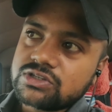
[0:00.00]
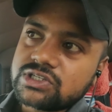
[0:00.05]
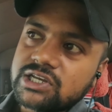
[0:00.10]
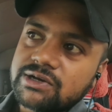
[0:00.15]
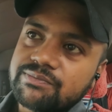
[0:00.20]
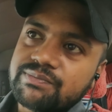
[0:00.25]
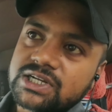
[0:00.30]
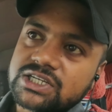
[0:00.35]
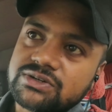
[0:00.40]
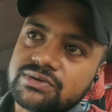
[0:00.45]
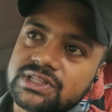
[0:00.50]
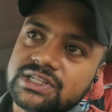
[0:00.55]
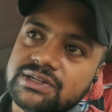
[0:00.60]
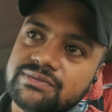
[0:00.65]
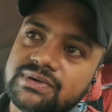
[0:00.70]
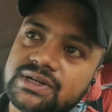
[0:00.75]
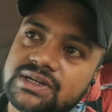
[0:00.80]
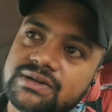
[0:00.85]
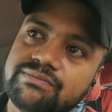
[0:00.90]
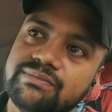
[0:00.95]
उसके पाँचवा
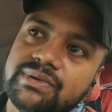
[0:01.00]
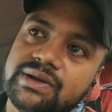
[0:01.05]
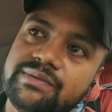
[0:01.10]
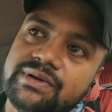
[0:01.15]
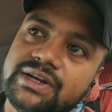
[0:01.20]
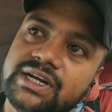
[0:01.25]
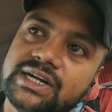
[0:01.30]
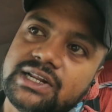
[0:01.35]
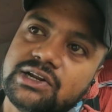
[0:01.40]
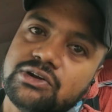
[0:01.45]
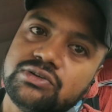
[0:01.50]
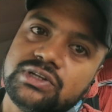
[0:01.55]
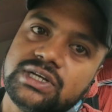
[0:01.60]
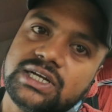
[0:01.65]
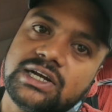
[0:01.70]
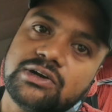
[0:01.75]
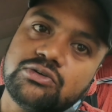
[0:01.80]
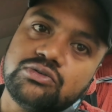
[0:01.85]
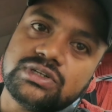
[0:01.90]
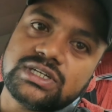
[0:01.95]
दिन में मैं भी रिटर्न हो
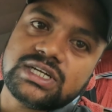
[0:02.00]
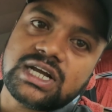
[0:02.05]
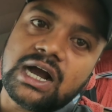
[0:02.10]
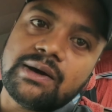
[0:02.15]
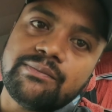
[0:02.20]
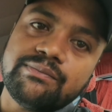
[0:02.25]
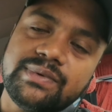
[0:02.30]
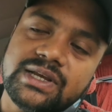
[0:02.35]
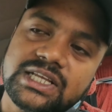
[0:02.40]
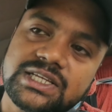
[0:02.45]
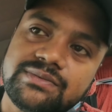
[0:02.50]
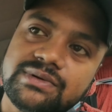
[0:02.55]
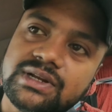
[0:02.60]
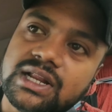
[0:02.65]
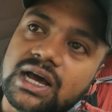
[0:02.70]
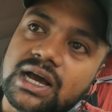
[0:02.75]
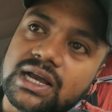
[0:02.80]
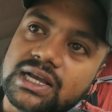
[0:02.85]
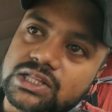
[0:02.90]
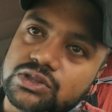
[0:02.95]
जाएगा कुछ काम बीच में
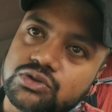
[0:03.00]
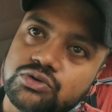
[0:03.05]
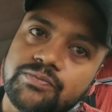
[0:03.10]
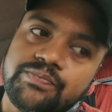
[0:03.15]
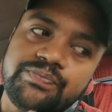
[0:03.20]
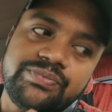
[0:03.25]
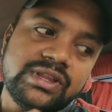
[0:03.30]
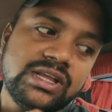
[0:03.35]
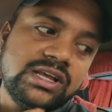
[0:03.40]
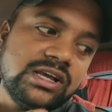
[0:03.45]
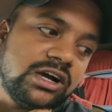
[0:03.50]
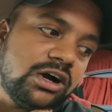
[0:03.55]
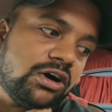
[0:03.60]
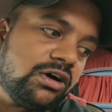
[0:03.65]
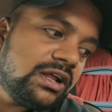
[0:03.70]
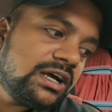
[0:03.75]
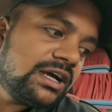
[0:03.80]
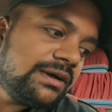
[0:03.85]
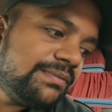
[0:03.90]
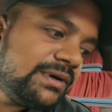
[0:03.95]
ना आया तो
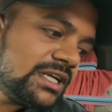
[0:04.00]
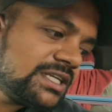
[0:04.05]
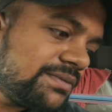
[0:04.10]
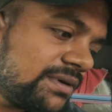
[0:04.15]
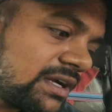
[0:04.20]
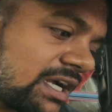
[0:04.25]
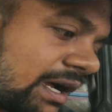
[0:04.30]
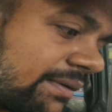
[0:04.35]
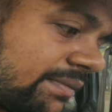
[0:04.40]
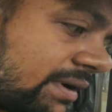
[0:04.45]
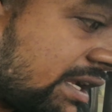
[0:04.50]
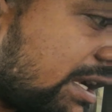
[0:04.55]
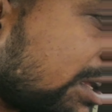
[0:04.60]
और अगर बीच में काम